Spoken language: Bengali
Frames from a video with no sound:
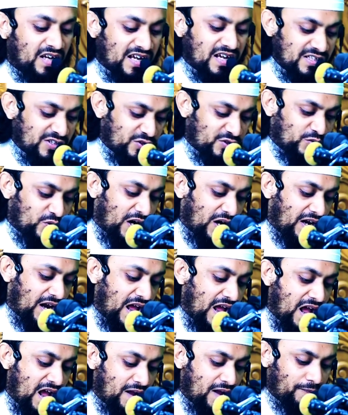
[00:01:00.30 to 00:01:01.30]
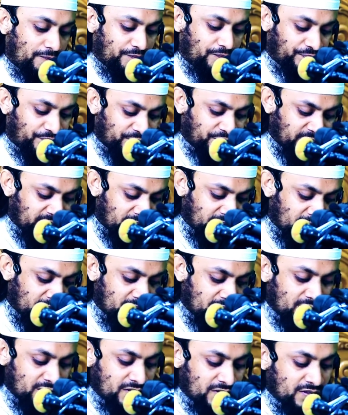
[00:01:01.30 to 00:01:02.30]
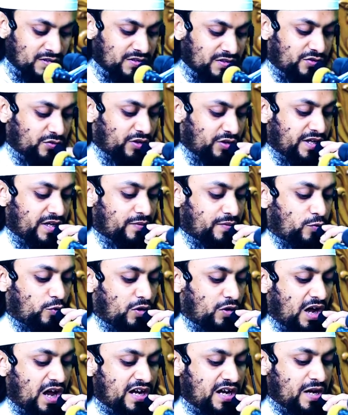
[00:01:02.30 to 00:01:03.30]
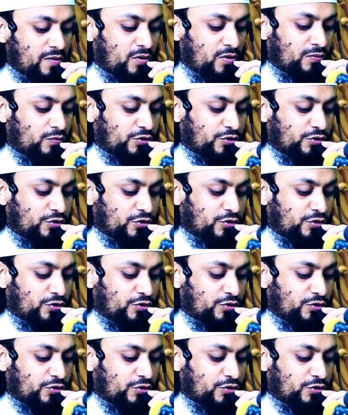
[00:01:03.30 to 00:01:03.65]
এই সুর আল্লাহ সহি বুখারি এবং